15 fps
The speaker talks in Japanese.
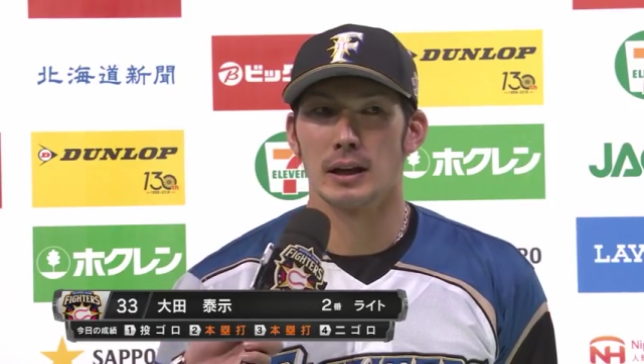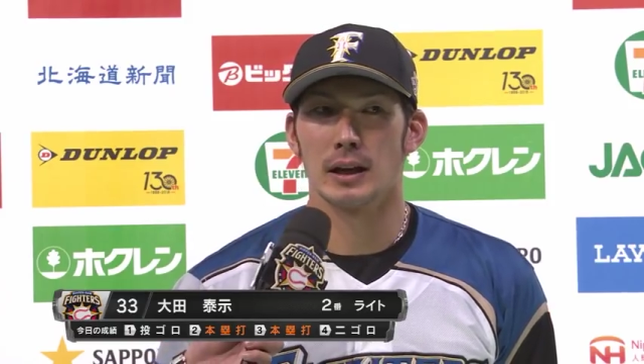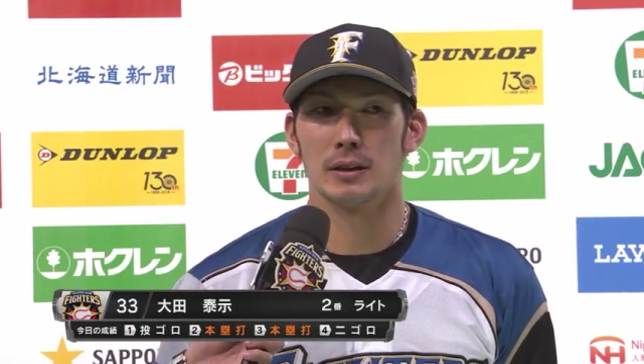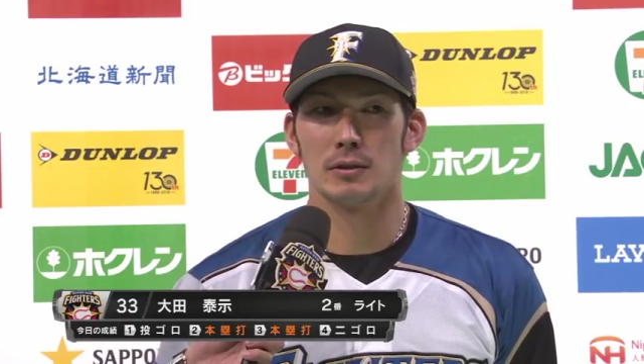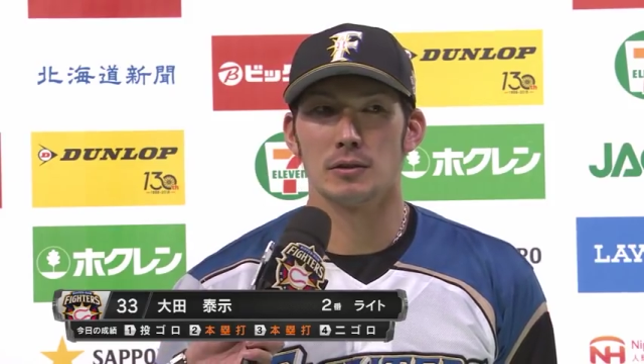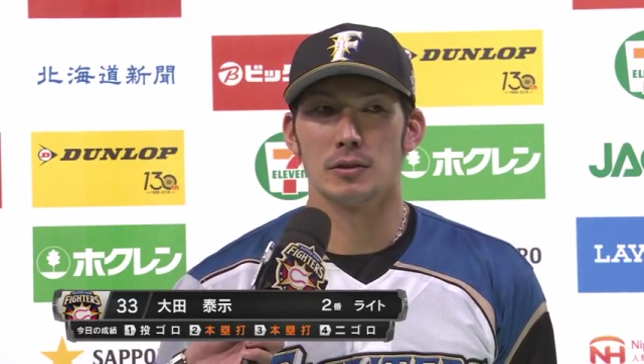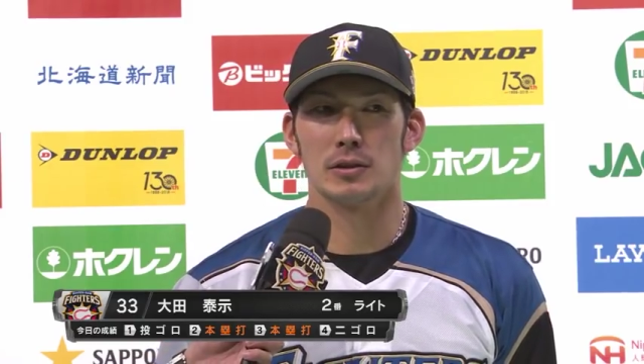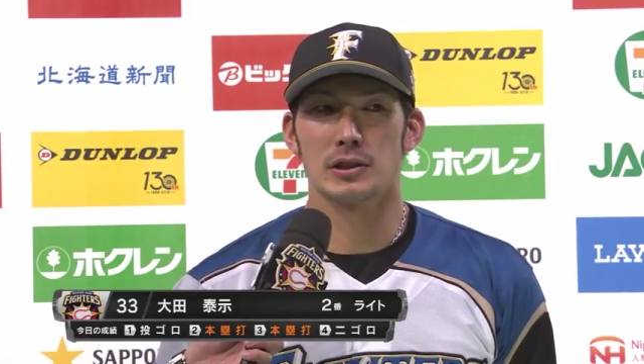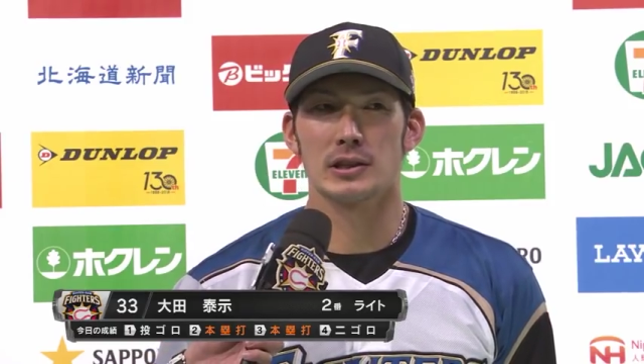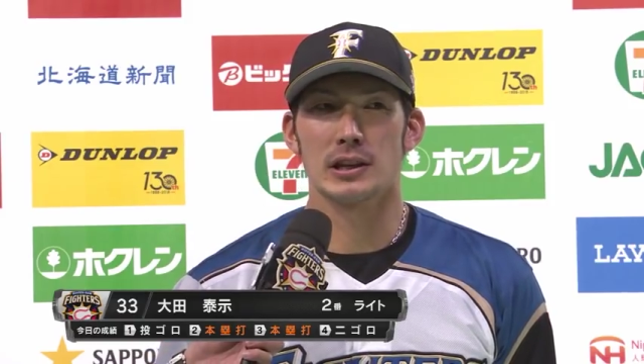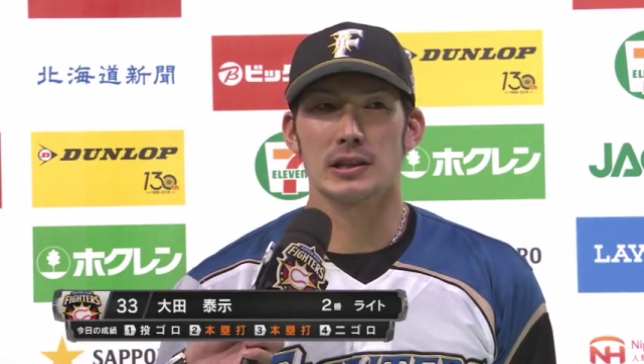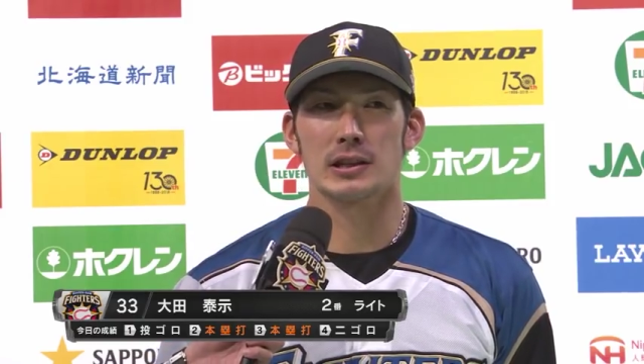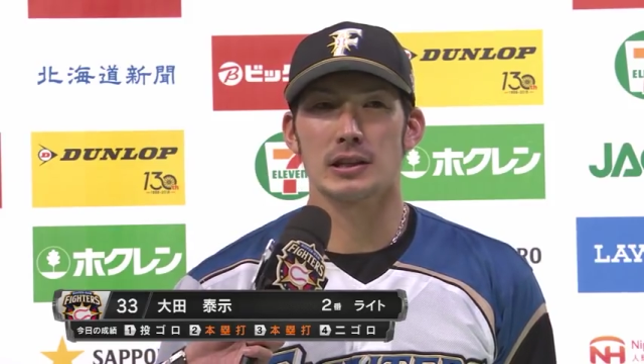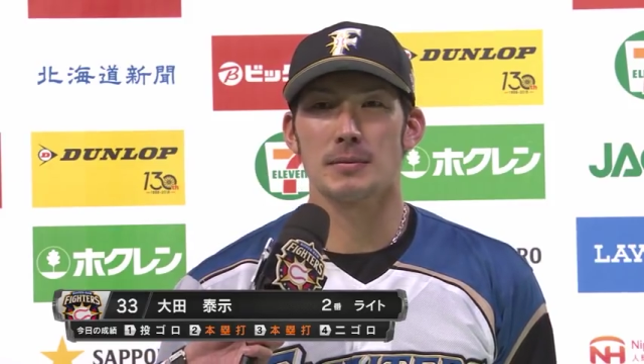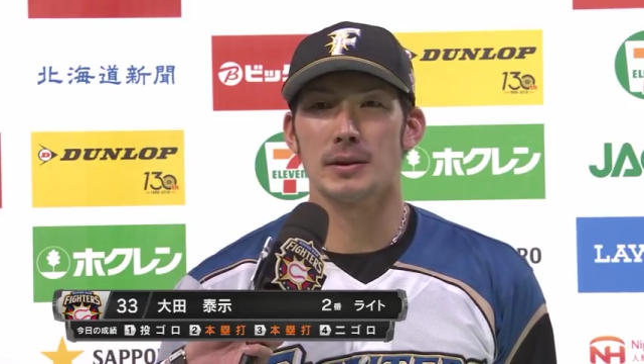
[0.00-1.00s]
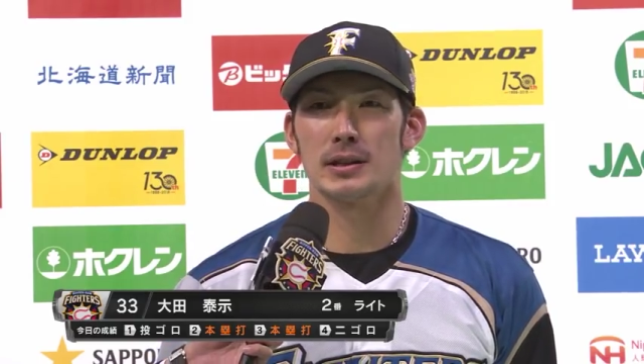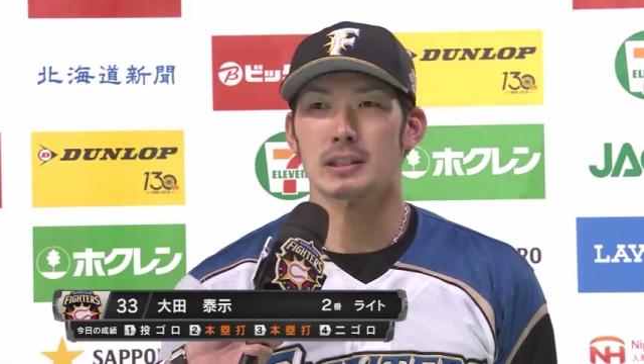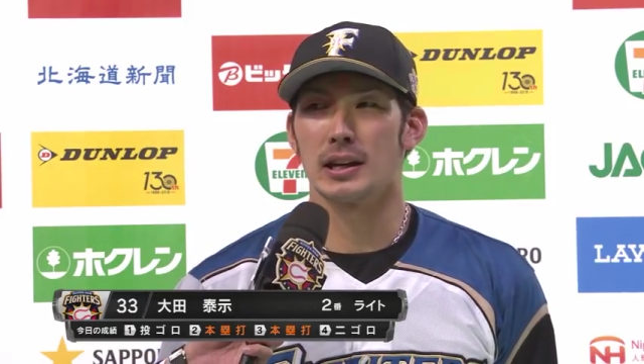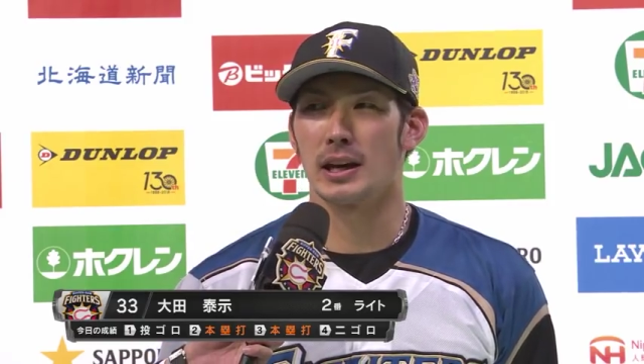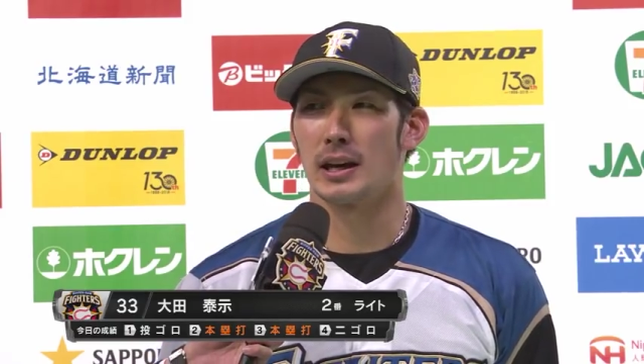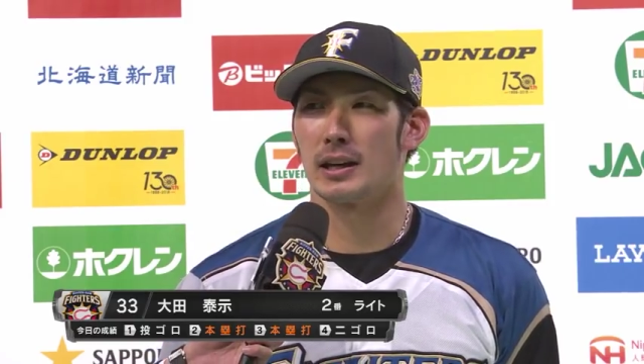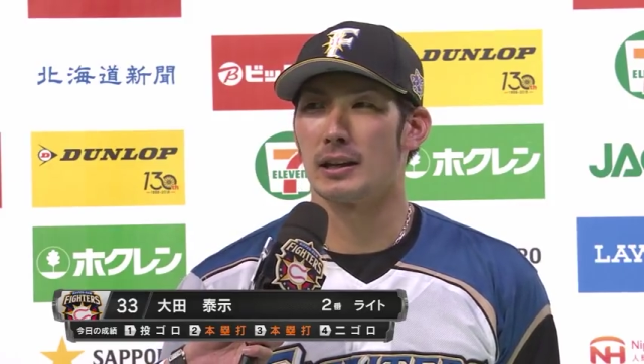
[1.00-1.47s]
あの1打席目
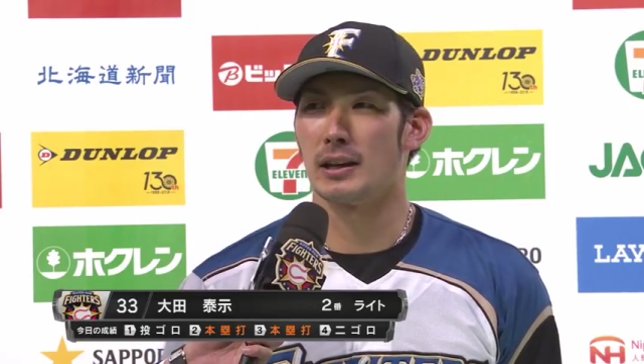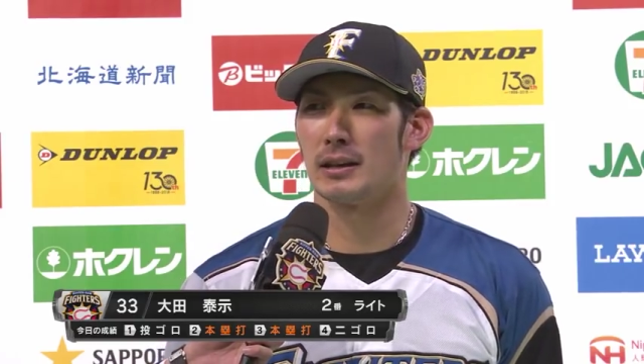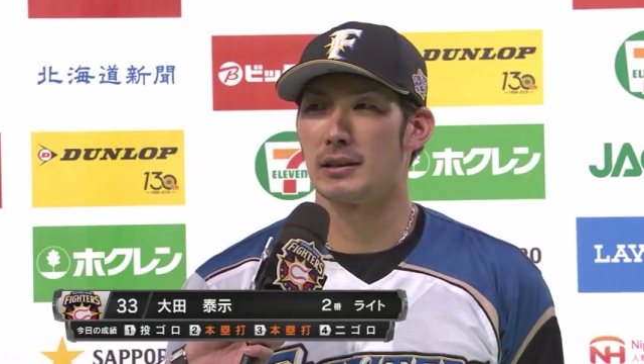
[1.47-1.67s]
にね